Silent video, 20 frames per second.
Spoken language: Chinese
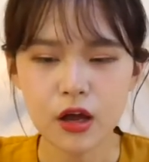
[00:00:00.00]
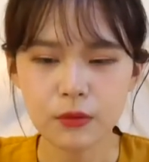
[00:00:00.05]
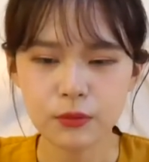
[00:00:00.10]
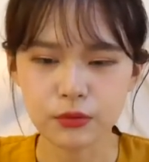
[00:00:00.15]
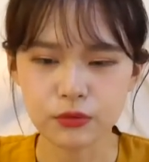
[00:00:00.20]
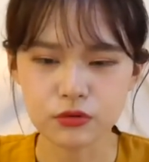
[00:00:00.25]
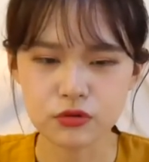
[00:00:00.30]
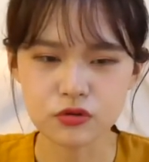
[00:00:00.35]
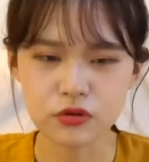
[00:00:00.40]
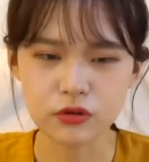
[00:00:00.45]
比
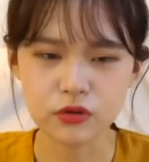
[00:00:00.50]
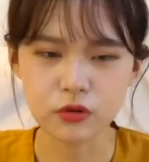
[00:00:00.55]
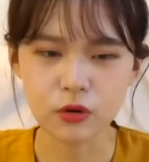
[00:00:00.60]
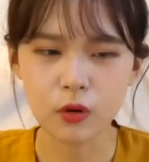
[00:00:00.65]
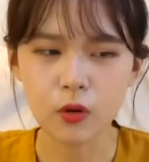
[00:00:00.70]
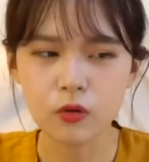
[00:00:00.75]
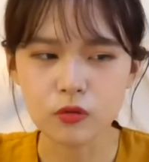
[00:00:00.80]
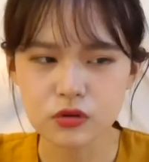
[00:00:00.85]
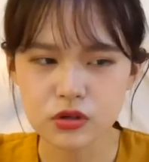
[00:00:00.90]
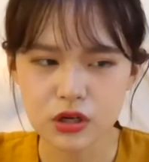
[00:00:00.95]
如说那种
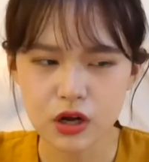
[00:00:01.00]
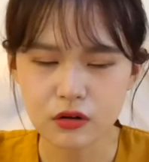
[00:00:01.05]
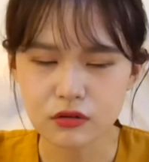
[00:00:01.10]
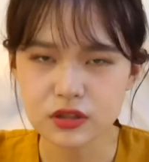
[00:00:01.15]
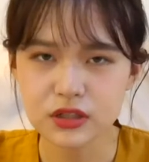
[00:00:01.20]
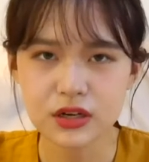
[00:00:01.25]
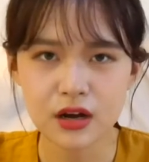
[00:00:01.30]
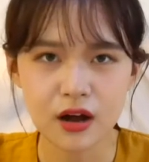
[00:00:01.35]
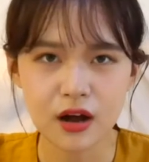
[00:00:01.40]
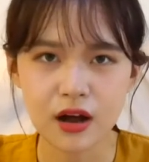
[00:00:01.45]
红烧
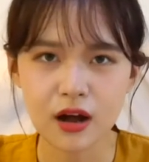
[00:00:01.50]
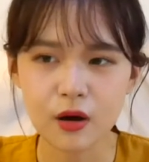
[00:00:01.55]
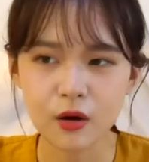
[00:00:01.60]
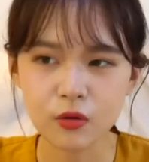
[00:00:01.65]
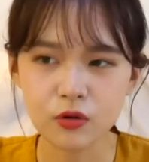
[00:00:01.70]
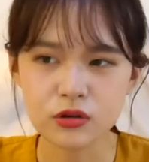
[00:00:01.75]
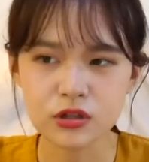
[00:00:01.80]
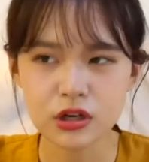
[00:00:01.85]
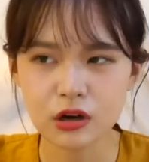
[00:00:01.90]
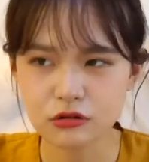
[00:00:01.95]
酱啊，
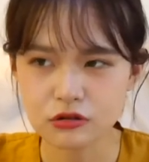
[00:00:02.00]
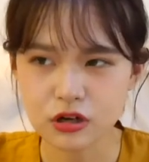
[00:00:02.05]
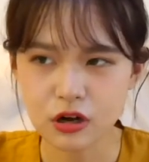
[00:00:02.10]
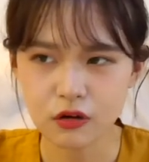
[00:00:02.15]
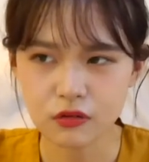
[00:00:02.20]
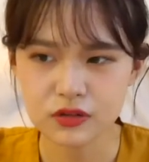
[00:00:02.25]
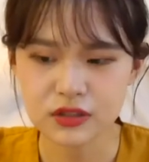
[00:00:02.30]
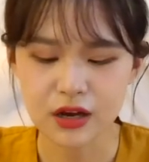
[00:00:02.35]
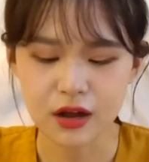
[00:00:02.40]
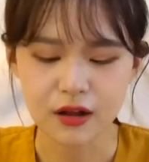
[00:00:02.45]
或照
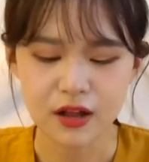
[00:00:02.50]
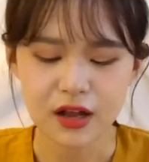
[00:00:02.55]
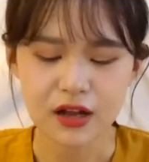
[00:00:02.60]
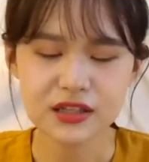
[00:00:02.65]
烧酱，